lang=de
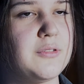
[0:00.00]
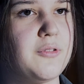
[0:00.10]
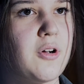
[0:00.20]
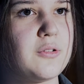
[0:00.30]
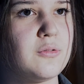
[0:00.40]

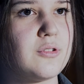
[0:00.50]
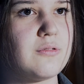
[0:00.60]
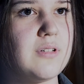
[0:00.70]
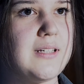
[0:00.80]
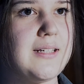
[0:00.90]

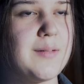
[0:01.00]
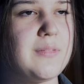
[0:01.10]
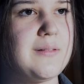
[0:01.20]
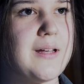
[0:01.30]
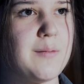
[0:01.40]
Volkshochschule hier
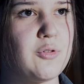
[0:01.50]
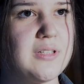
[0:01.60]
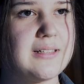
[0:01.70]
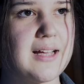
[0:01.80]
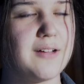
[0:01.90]
mit einer
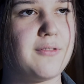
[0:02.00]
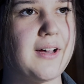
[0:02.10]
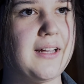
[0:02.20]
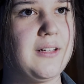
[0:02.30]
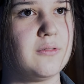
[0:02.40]

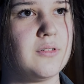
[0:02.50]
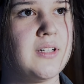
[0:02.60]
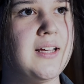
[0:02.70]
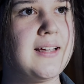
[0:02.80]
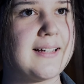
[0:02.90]

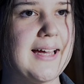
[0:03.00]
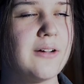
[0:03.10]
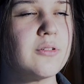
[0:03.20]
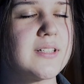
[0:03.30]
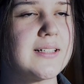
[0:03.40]
Musiklehrervereinigung
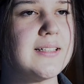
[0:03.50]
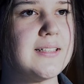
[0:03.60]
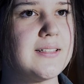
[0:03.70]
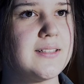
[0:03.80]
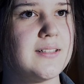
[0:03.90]

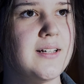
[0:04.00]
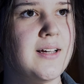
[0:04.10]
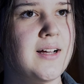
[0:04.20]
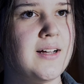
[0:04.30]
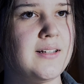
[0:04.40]
Geigenunterricht
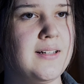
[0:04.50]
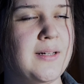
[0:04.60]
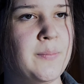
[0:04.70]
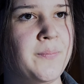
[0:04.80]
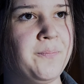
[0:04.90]

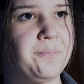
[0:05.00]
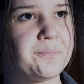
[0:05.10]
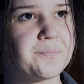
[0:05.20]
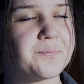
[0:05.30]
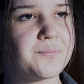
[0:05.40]
nehmen.
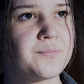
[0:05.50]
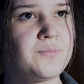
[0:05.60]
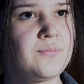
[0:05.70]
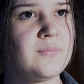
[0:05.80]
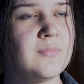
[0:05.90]

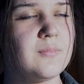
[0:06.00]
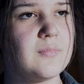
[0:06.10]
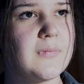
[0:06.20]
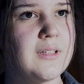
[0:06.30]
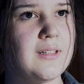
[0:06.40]

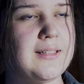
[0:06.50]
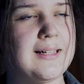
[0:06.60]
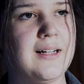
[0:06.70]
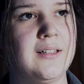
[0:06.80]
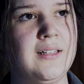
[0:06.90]

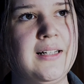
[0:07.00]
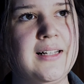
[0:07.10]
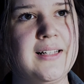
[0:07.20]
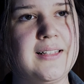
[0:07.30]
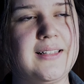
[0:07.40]
Ja,
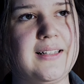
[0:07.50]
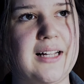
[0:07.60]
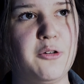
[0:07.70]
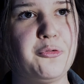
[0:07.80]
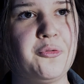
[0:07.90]

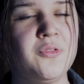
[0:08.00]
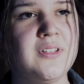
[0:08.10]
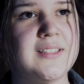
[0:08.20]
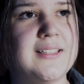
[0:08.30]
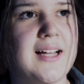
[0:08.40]
Laufen
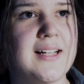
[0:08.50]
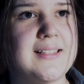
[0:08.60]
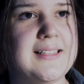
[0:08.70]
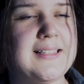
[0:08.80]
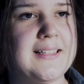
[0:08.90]
ist ja an
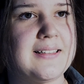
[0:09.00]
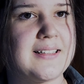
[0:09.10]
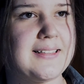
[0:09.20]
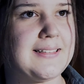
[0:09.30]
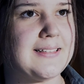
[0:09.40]
sich
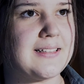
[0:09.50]
recht